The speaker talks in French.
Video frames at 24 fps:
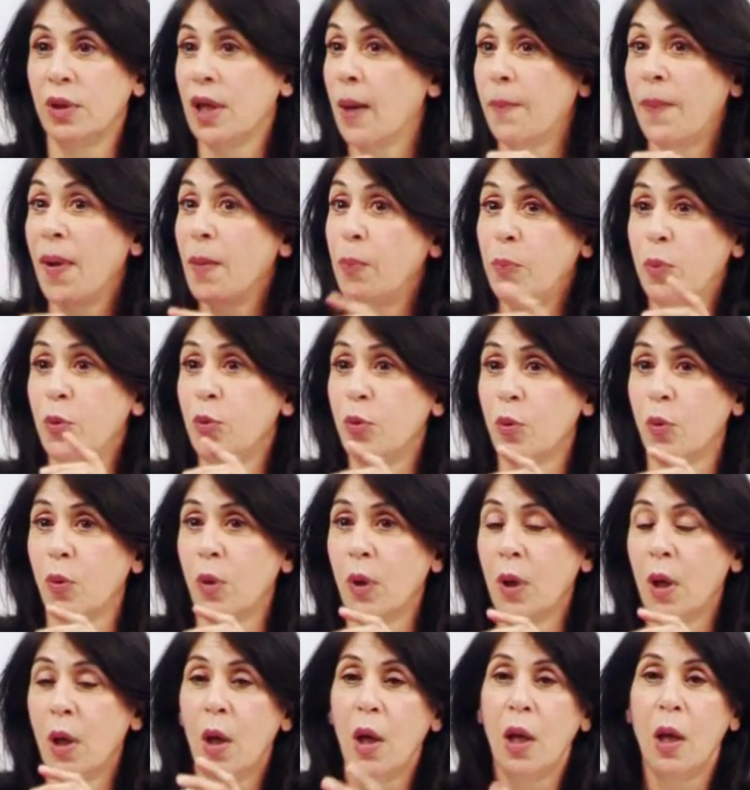Il n'y a pas plus haut
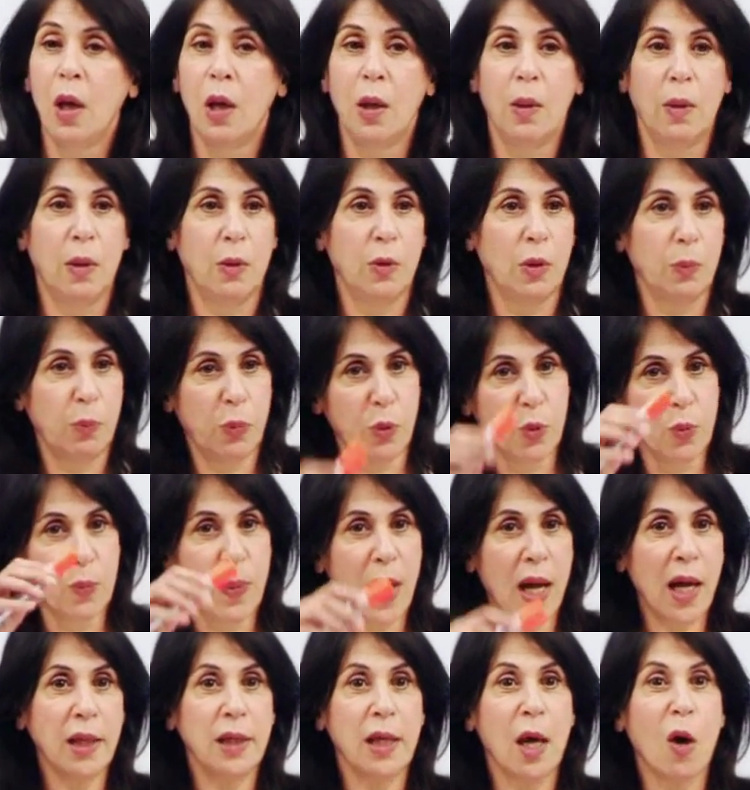plus
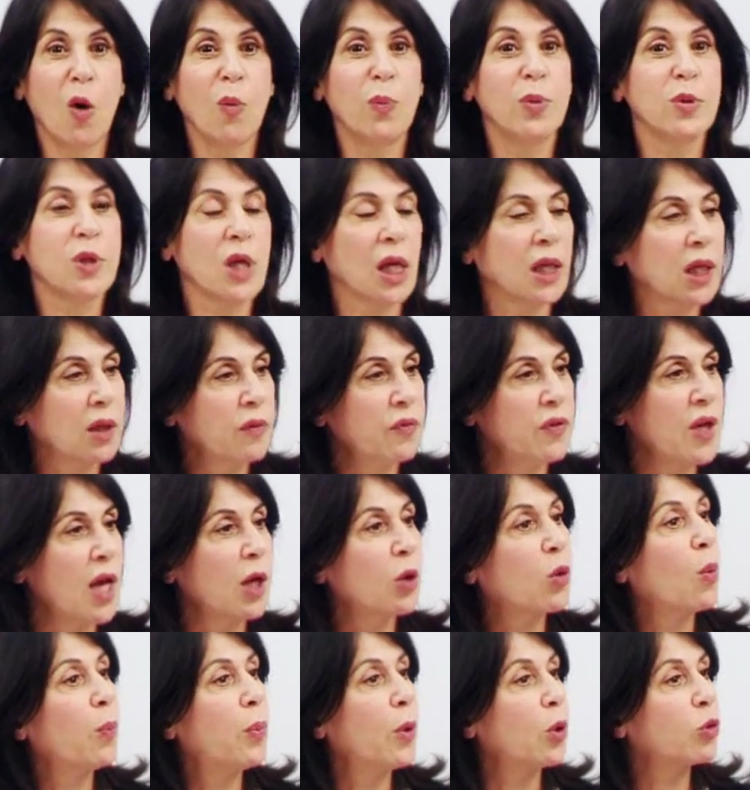bas, on peut sacrifier un
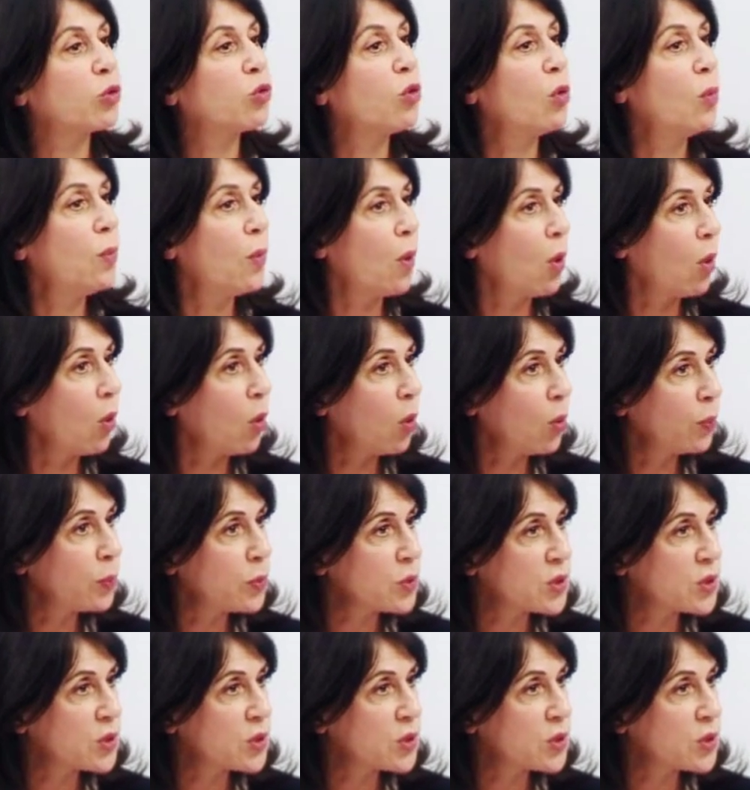comportement, on peut